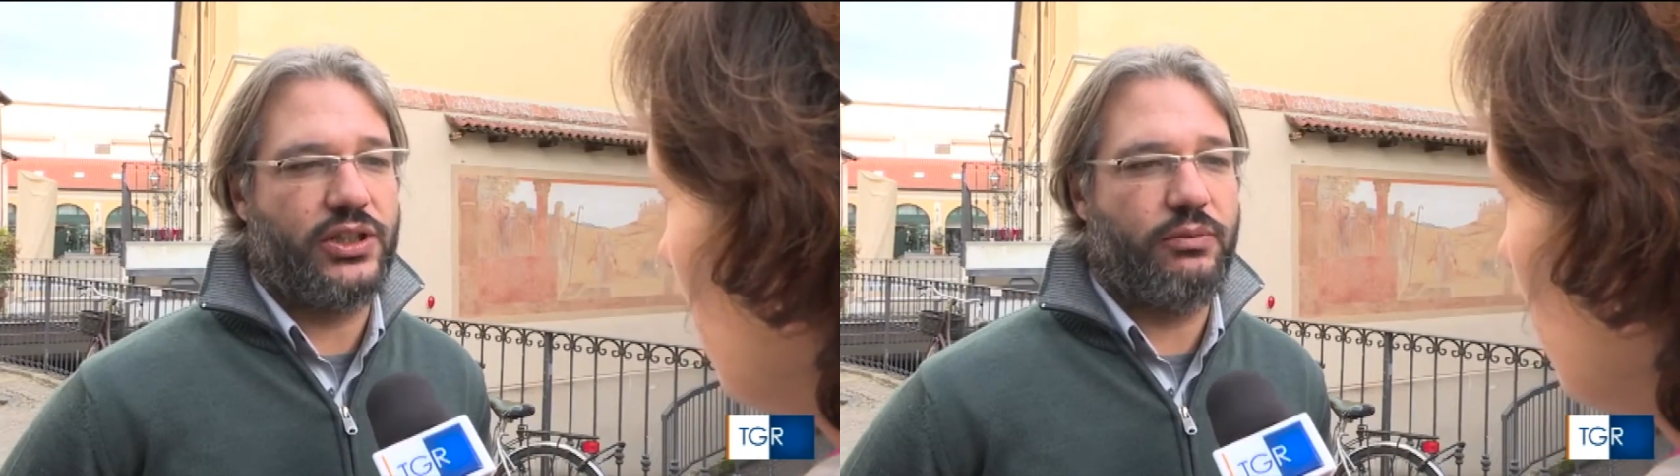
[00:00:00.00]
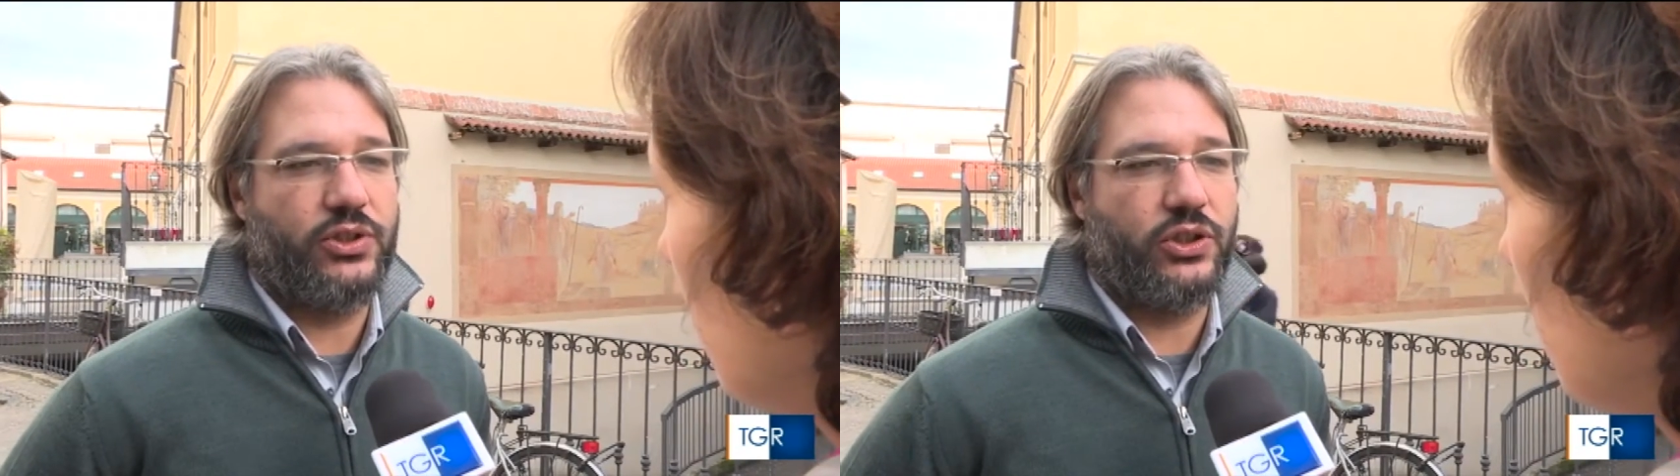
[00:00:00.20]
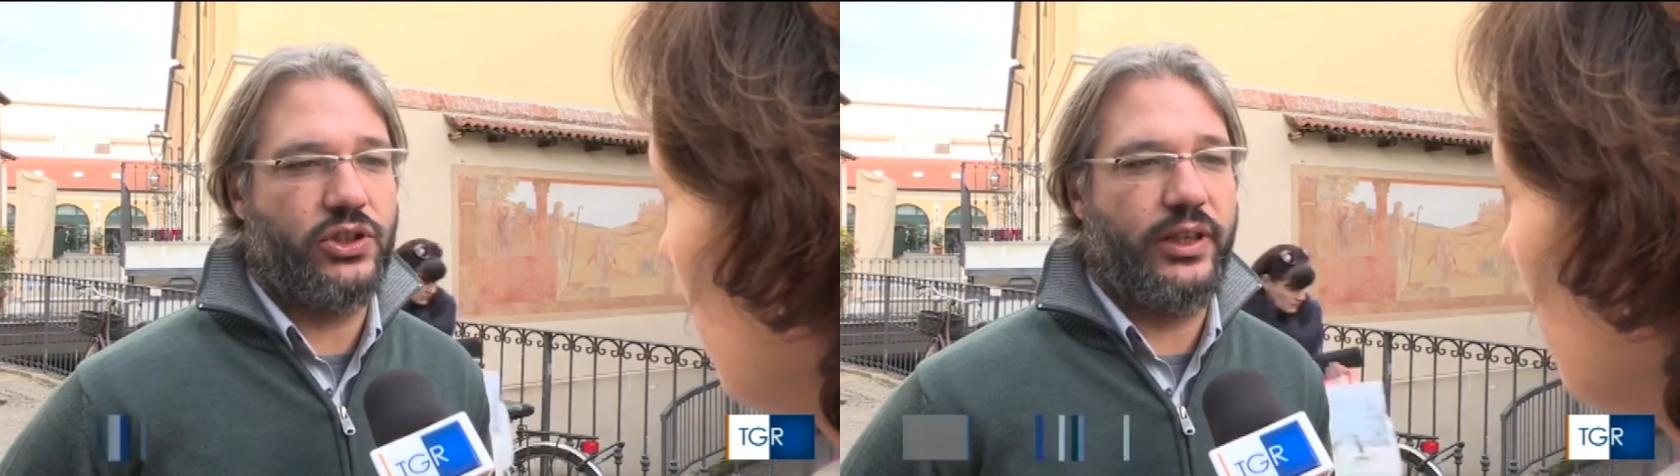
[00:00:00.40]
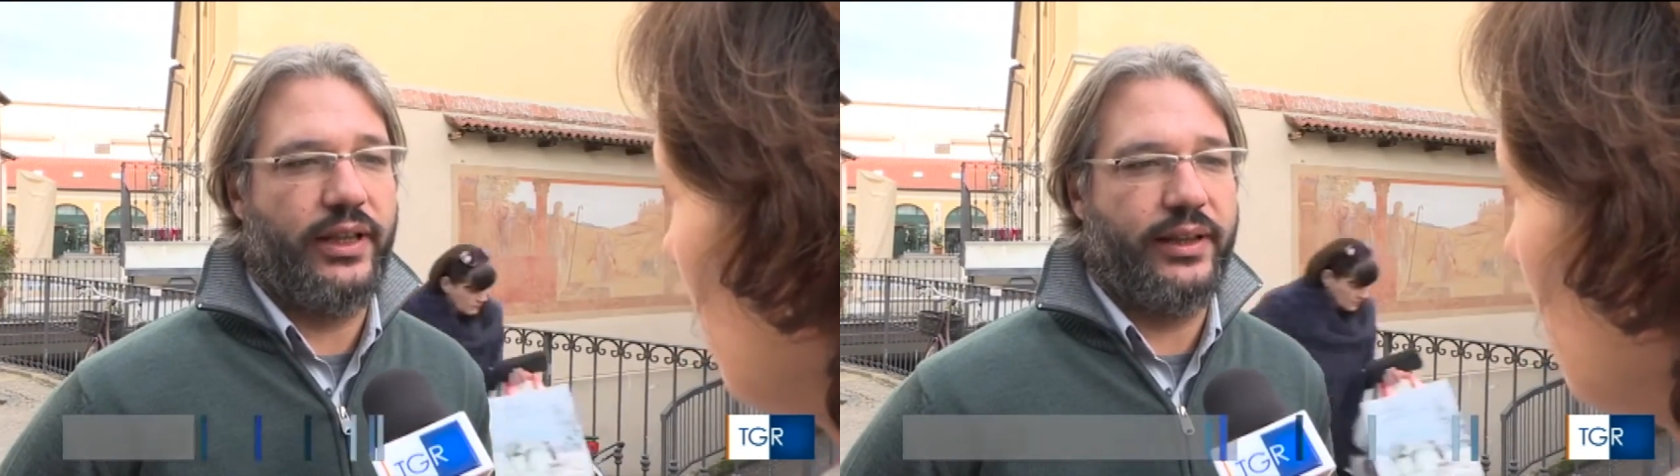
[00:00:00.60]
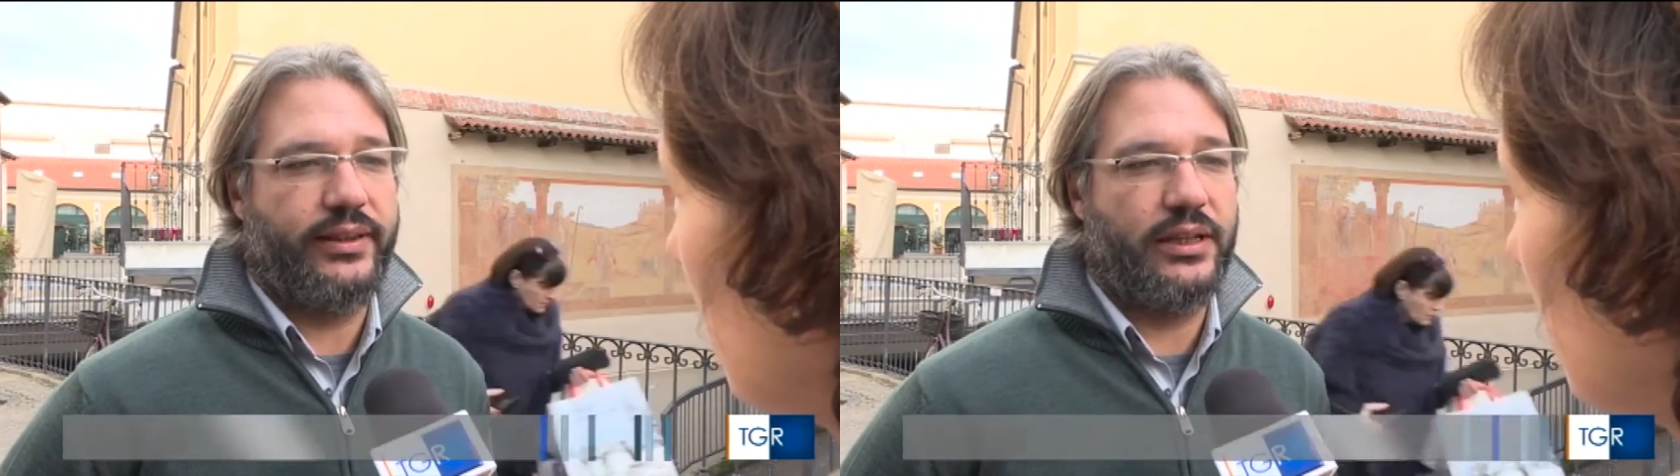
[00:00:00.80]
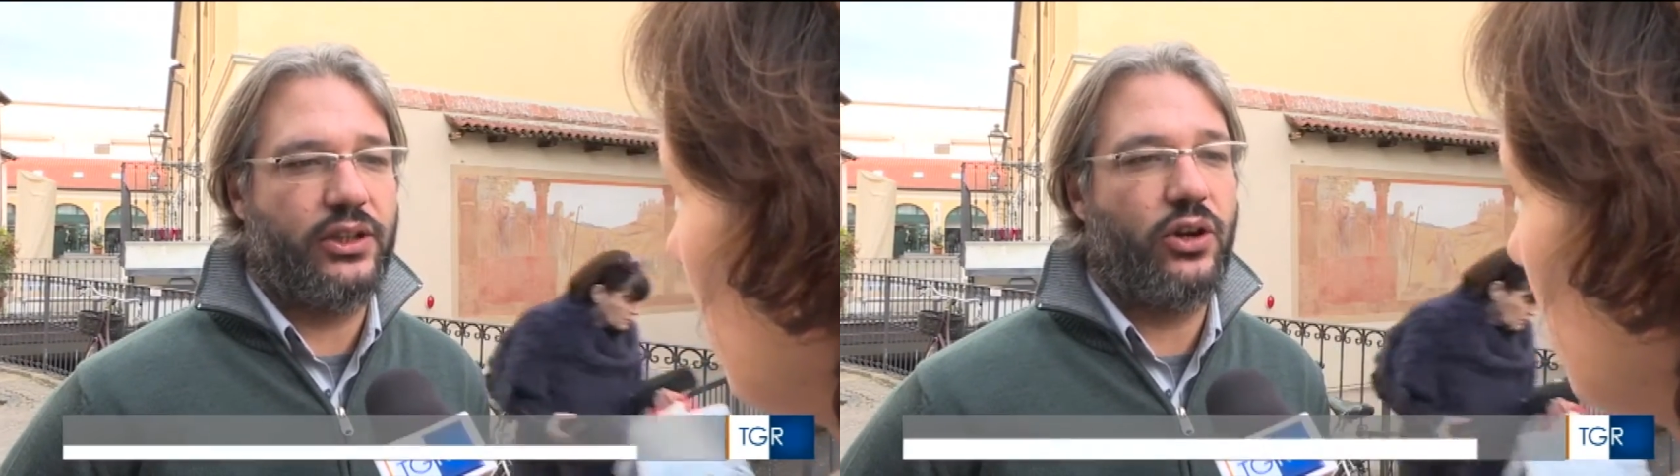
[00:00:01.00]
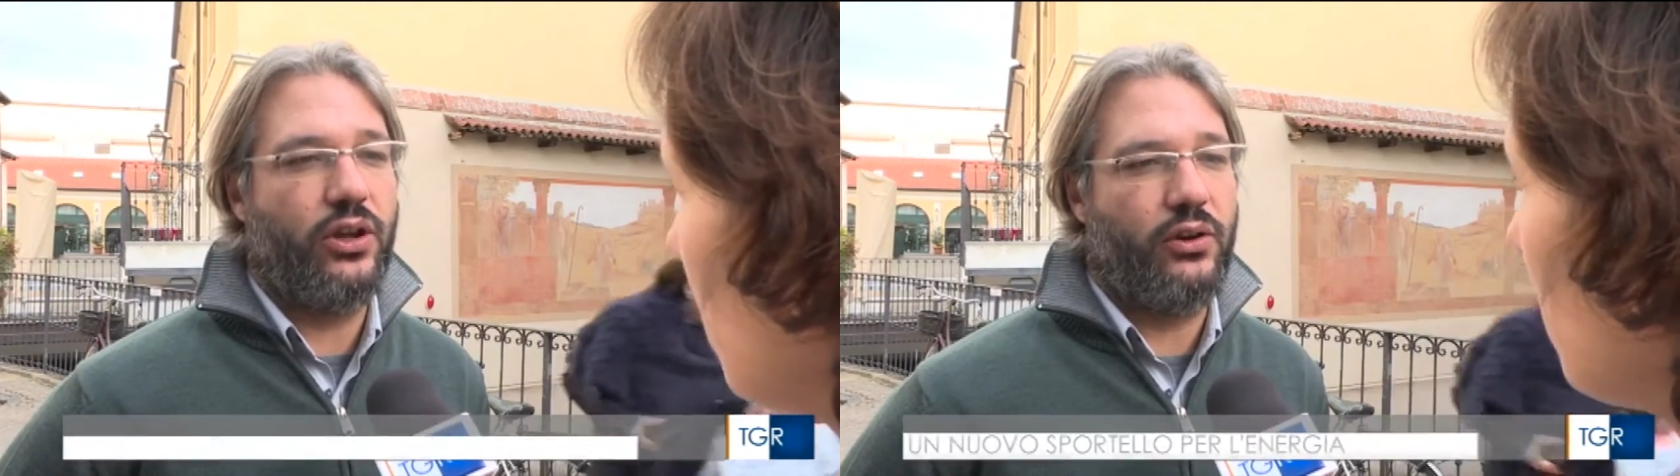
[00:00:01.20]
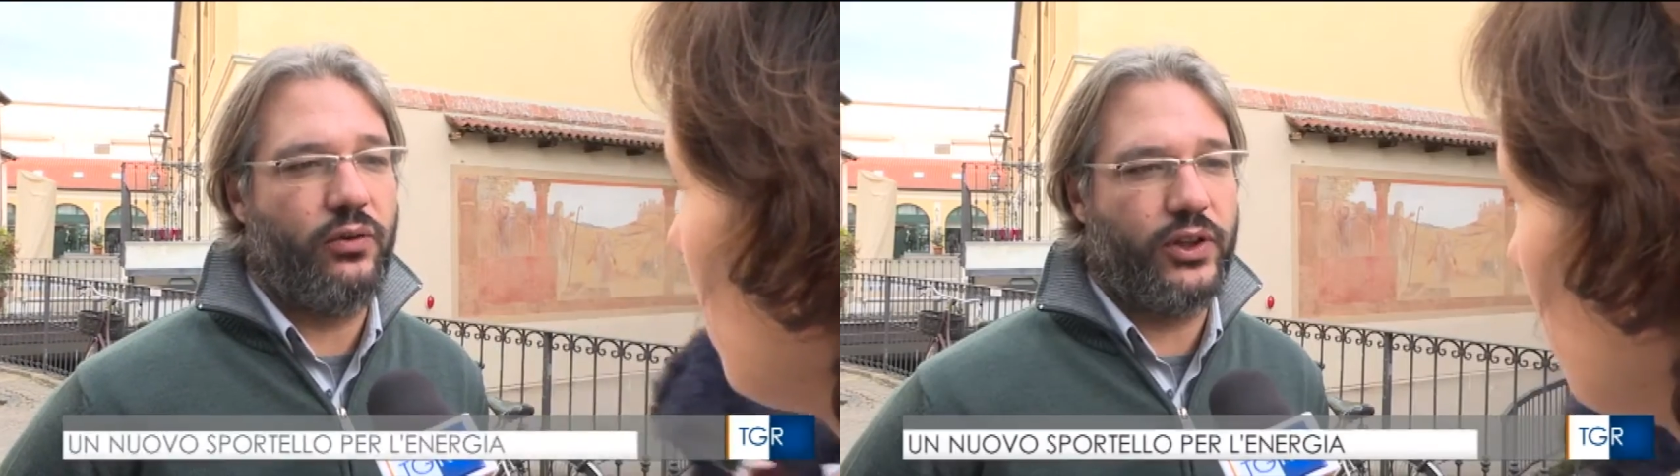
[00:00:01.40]
cioè questo
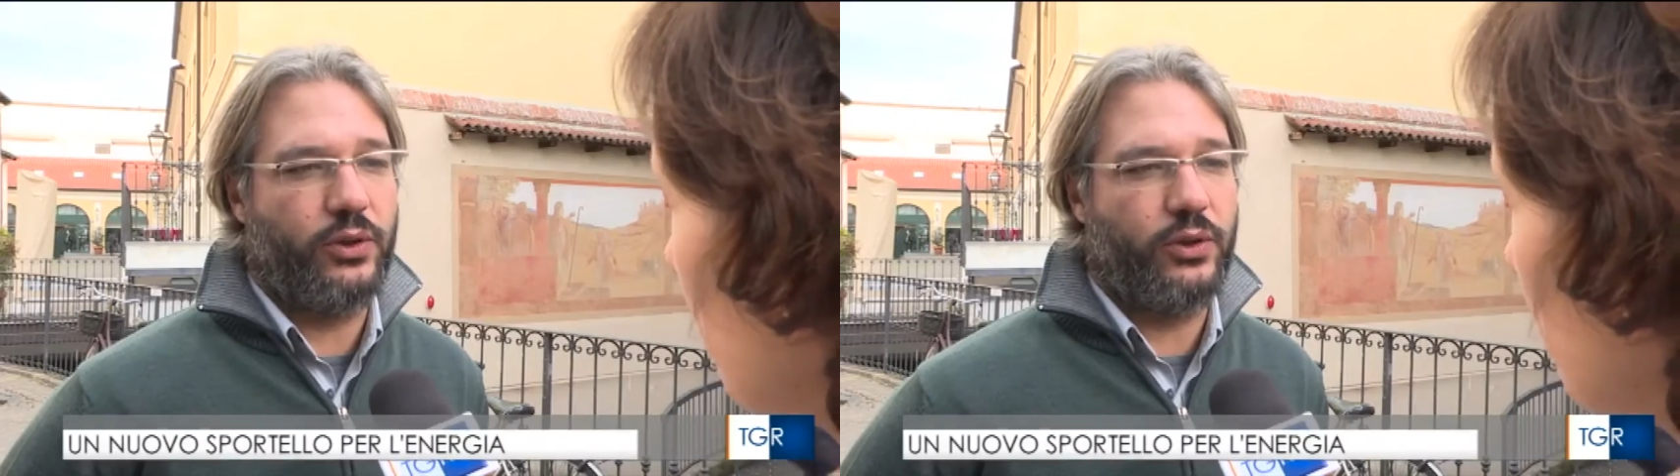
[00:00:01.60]
territorio hanno fatto